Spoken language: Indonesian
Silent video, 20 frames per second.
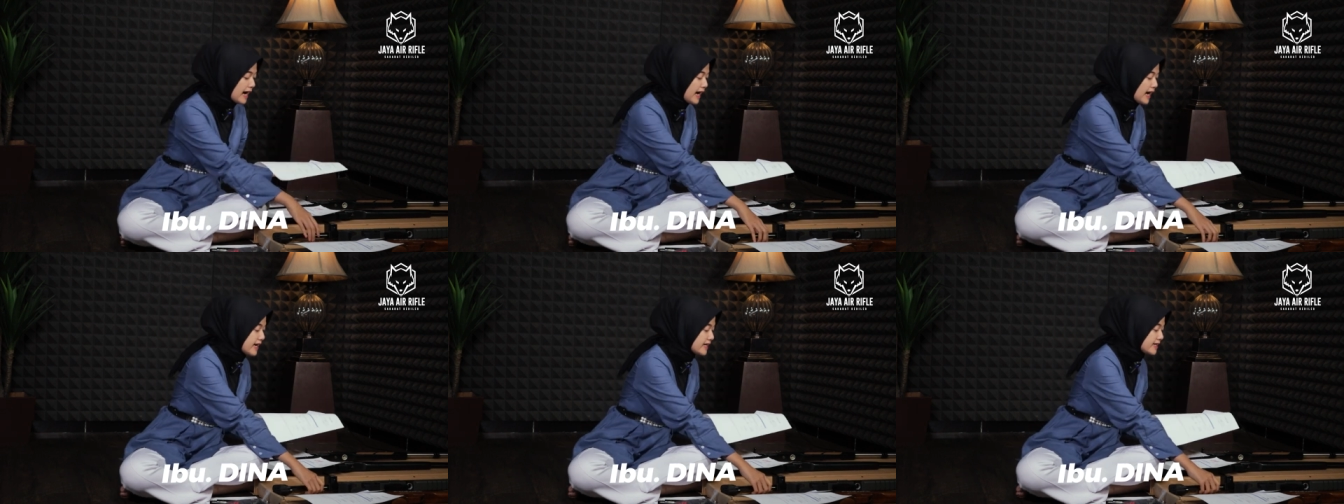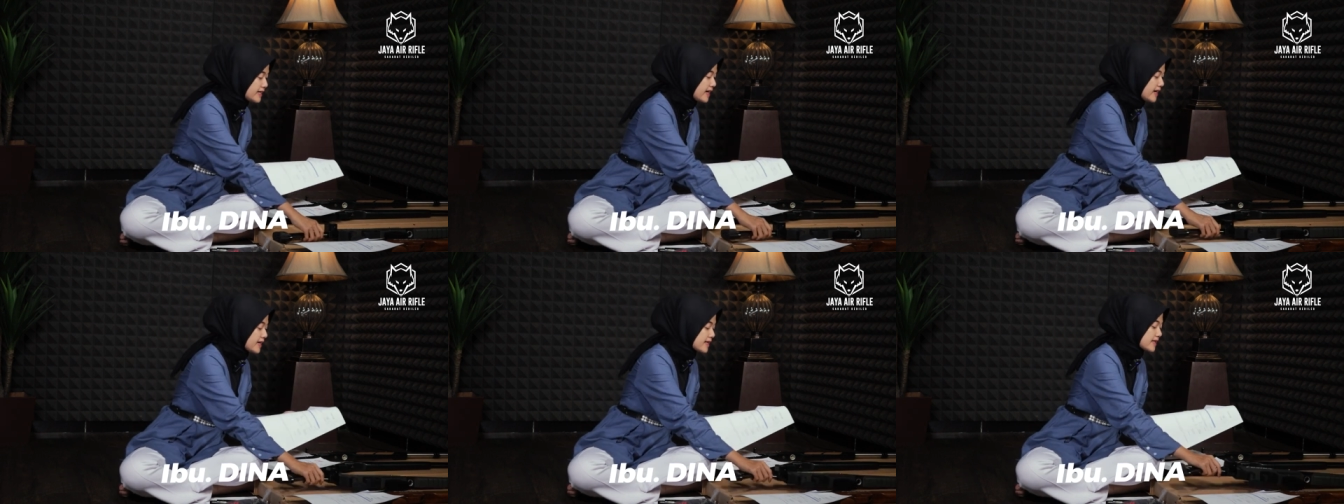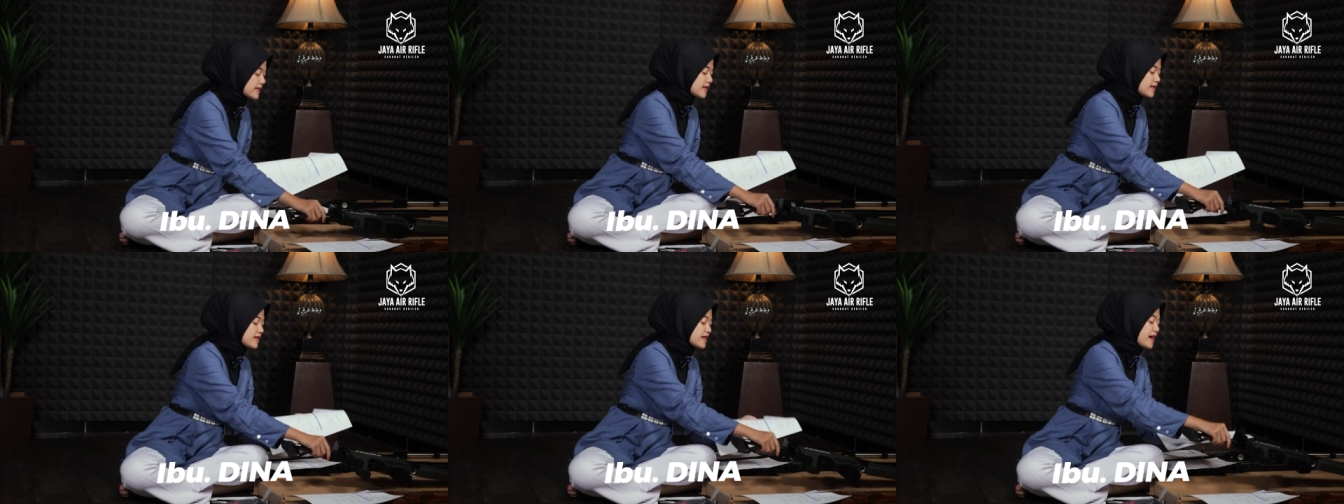
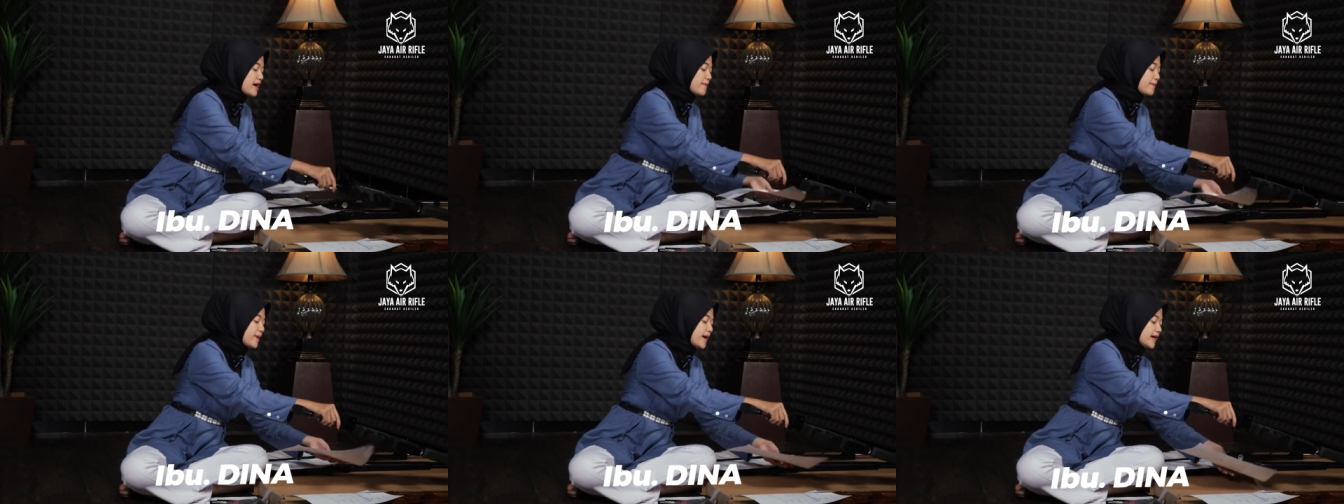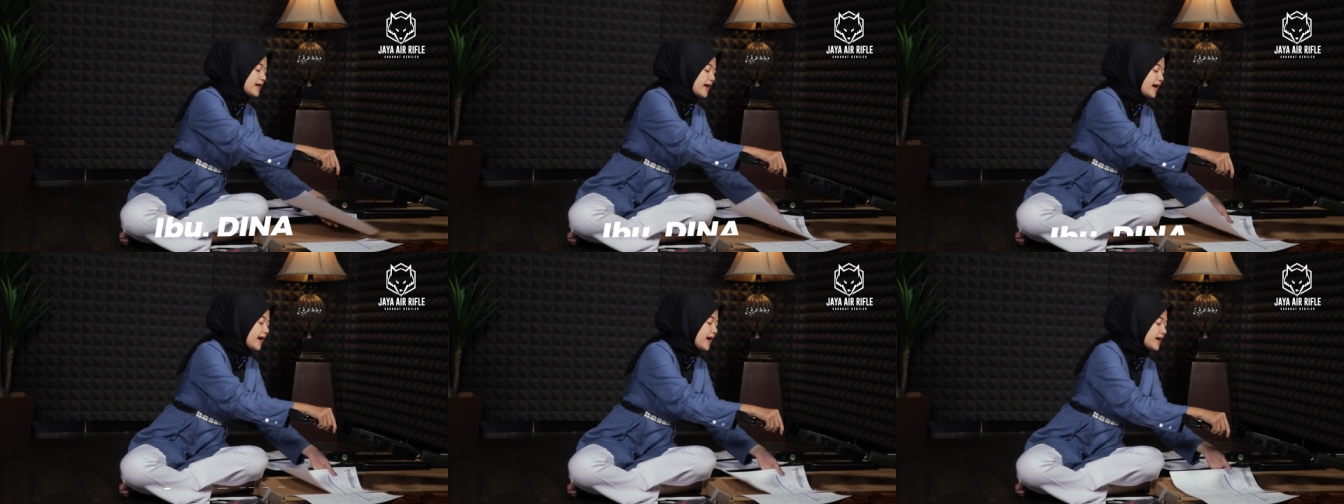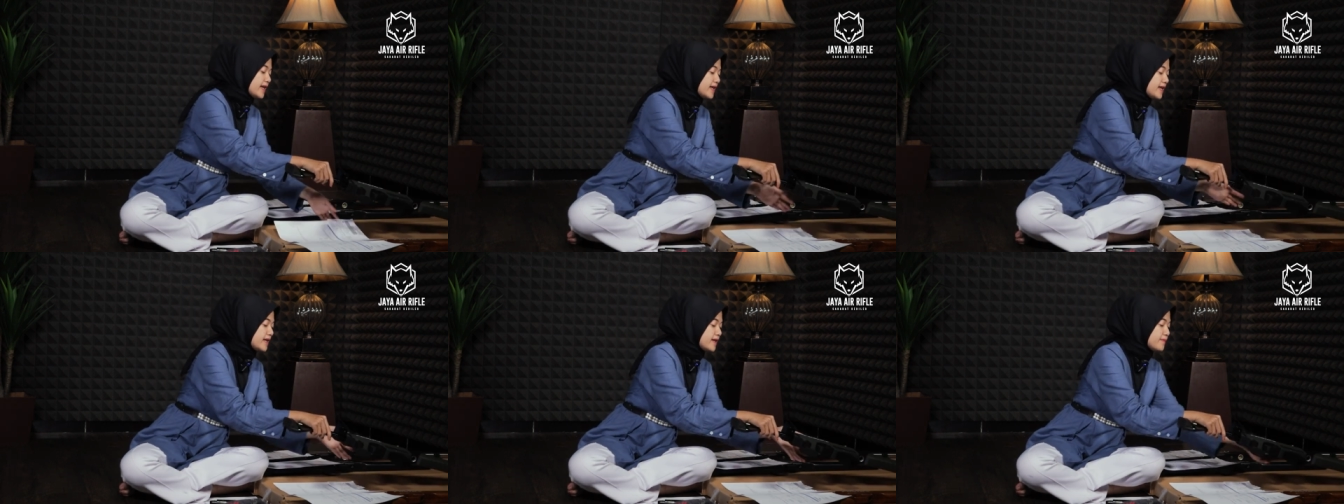ada senapan
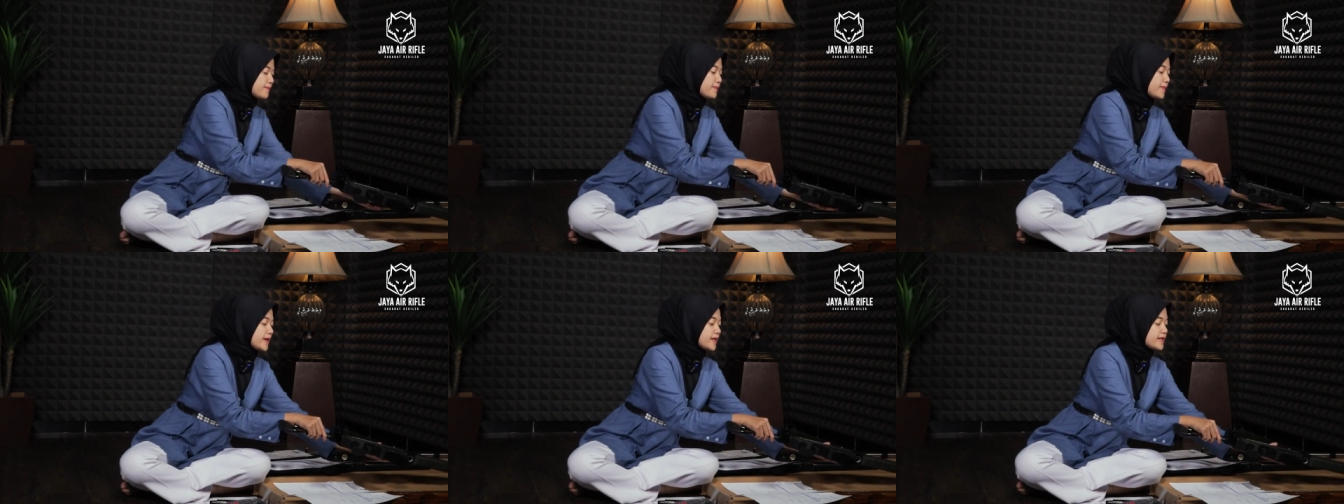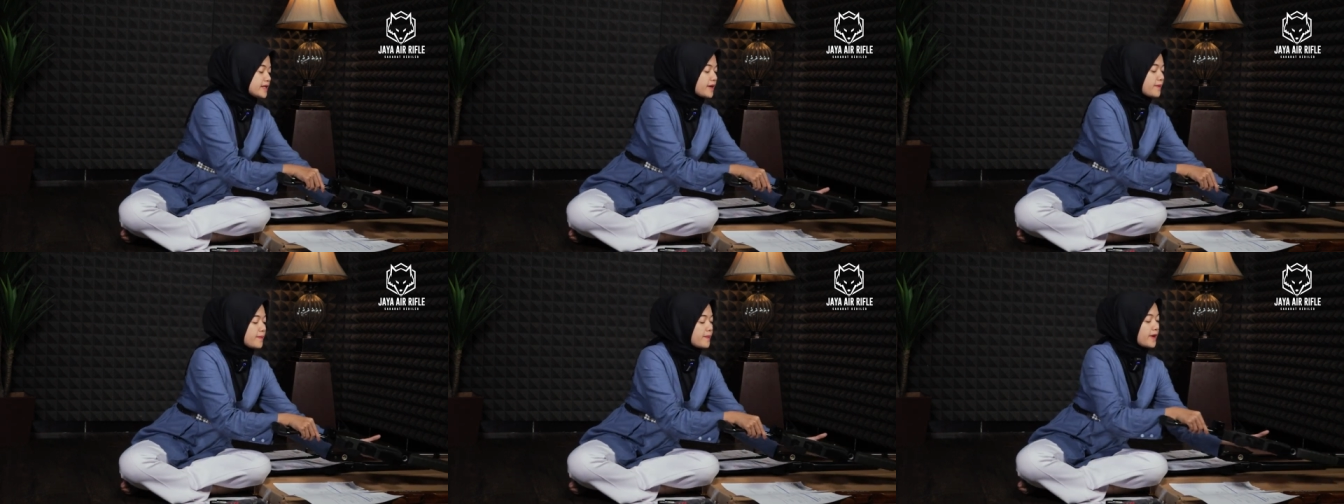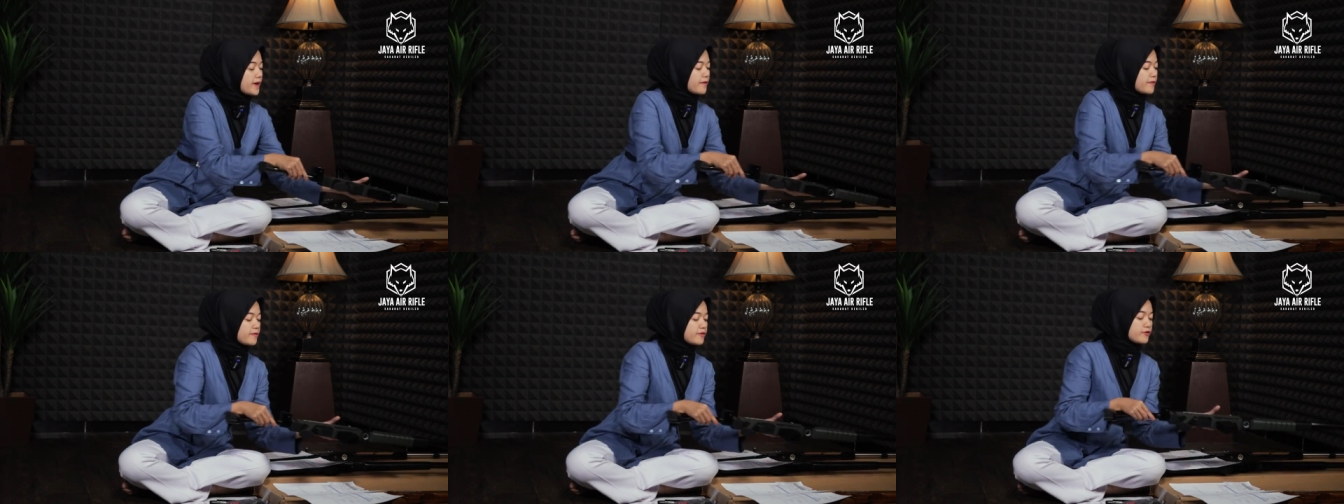angin
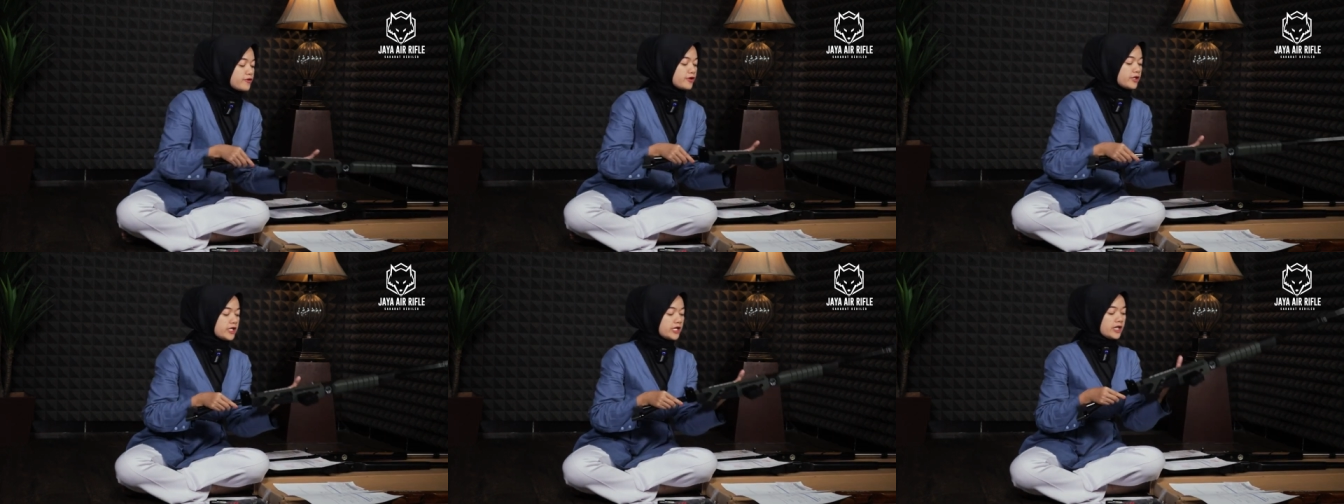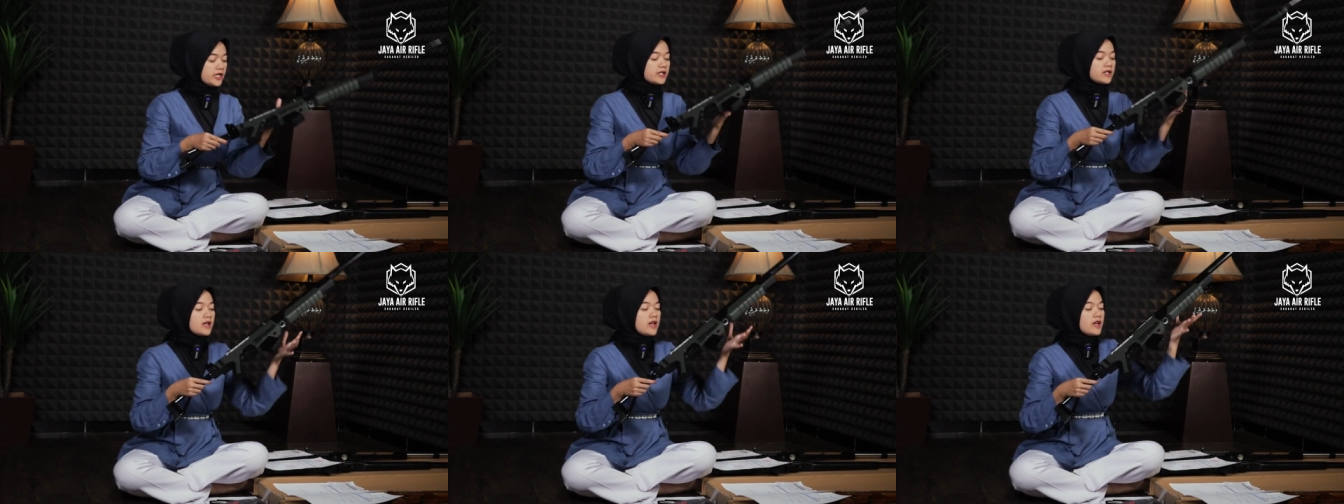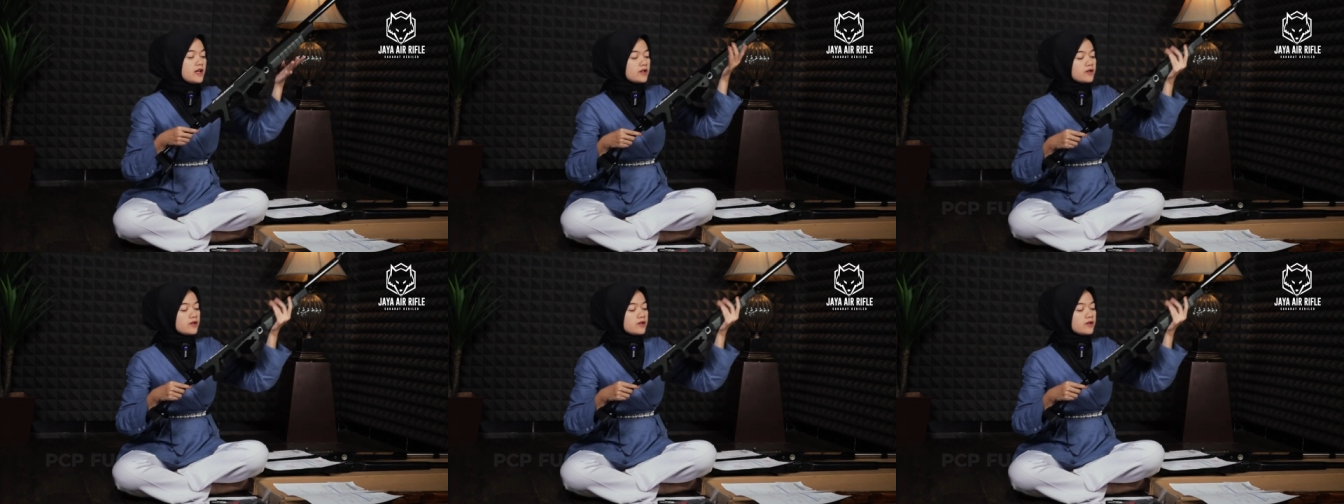PCP Fusion